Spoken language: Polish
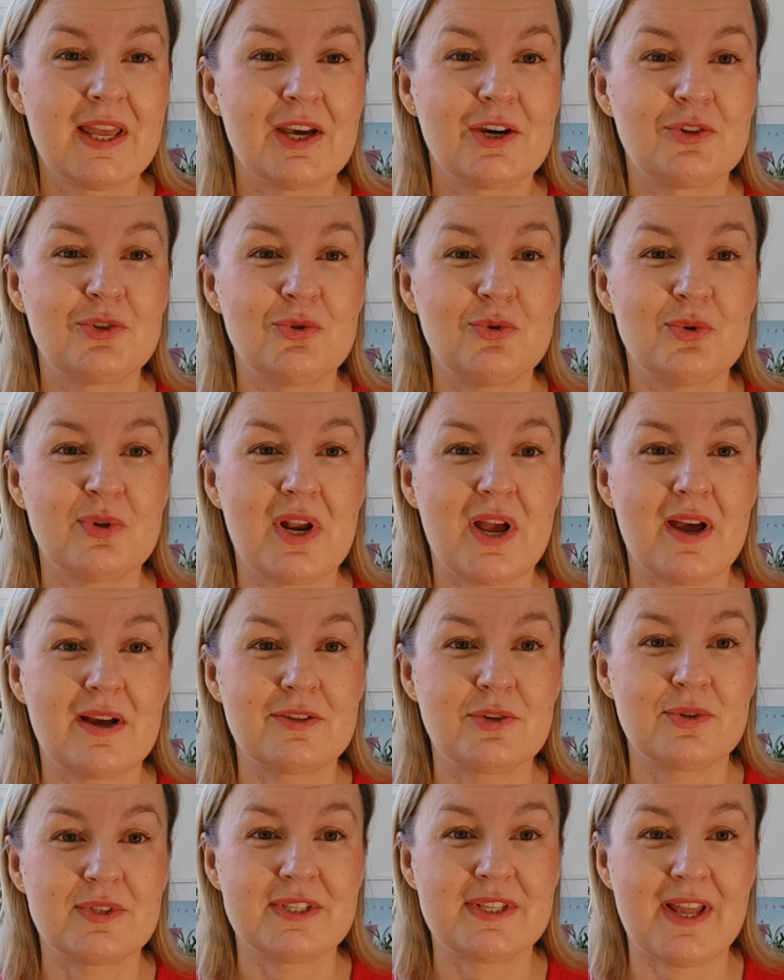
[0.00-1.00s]

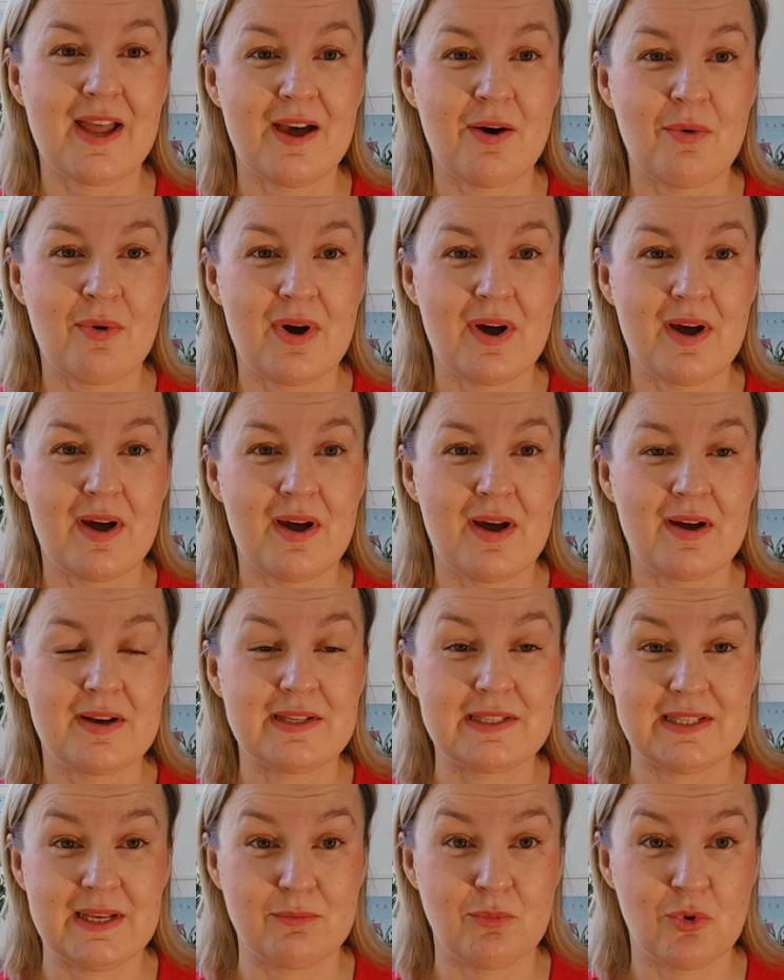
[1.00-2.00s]
która
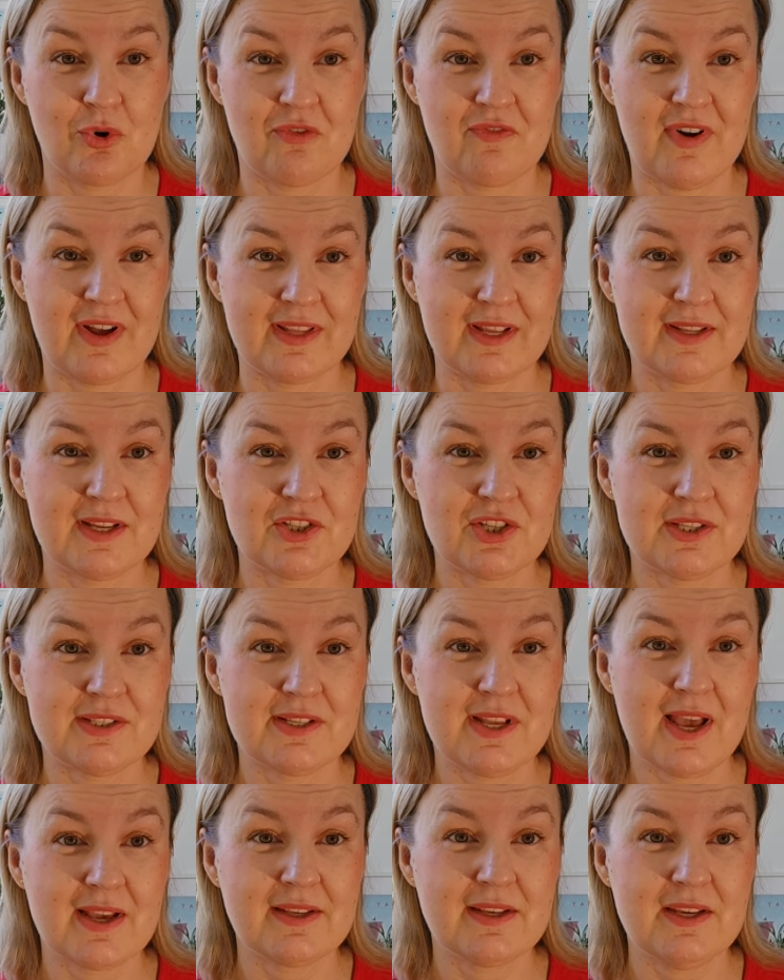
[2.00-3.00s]
została zamurowana na
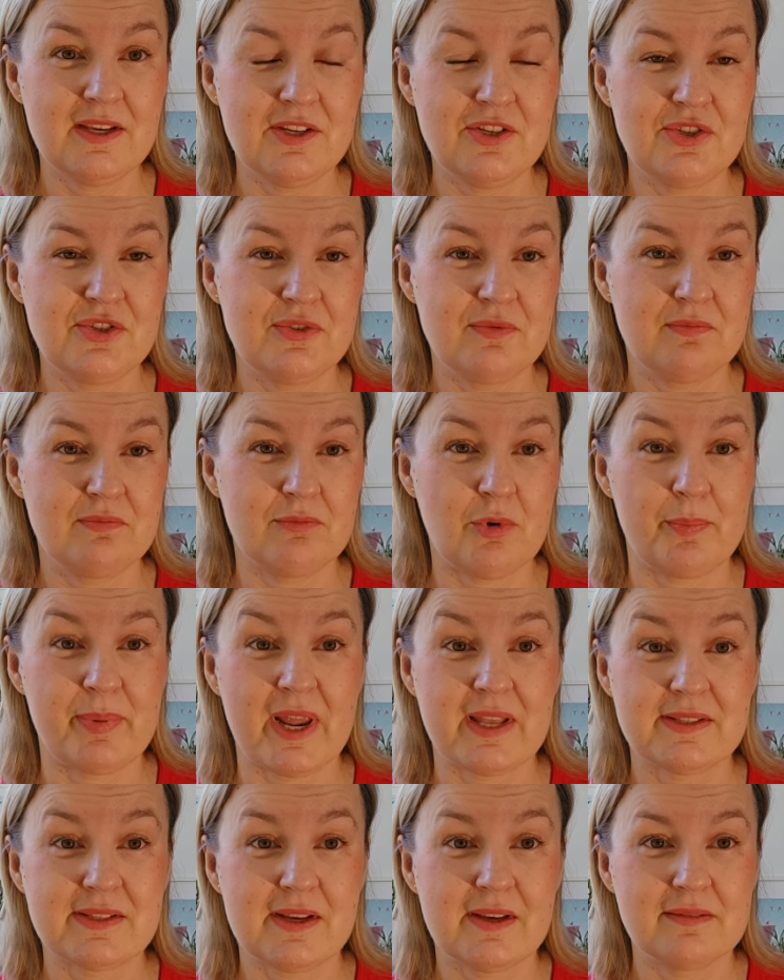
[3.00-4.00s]
czas jakiś, bo
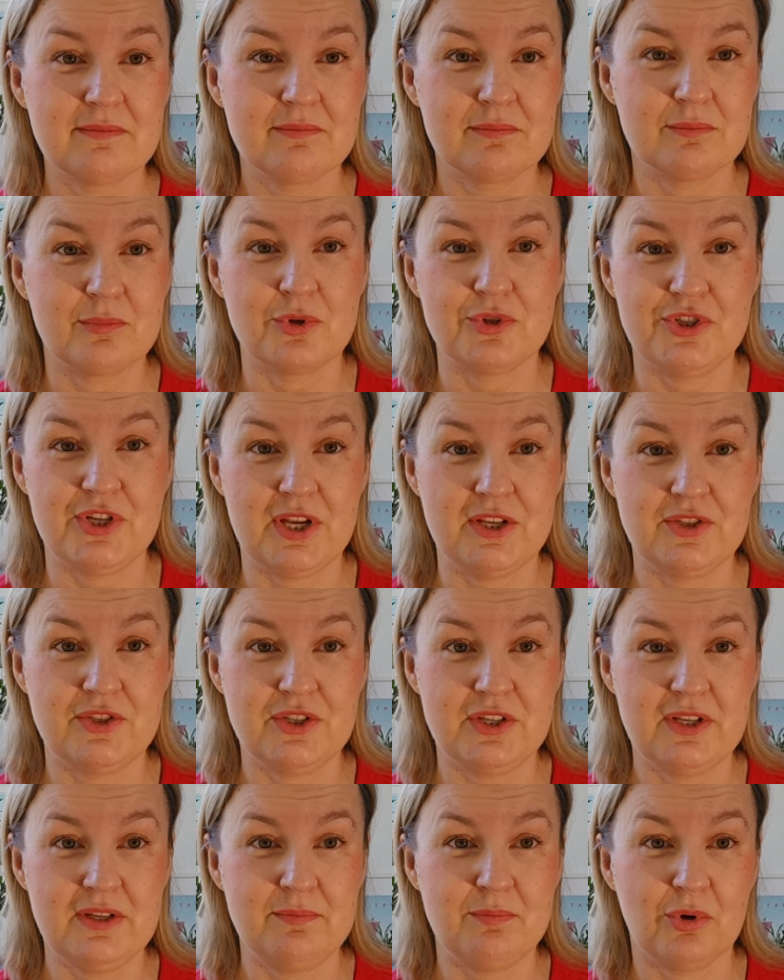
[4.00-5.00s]
praca, bo
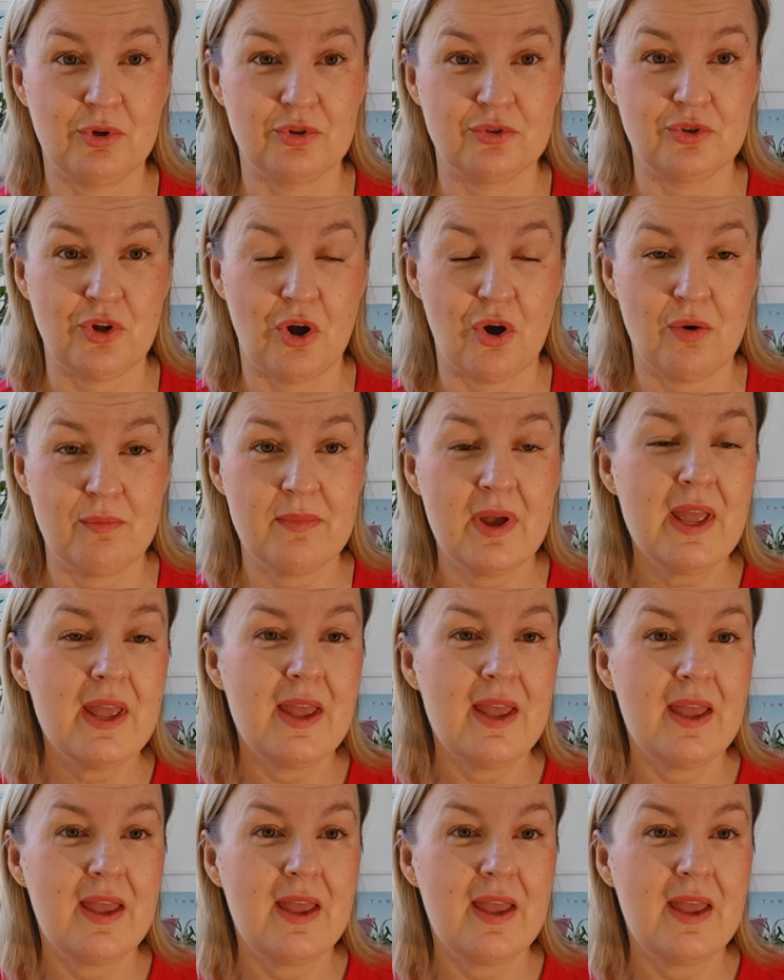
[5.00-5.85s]
dzieci, bo dom,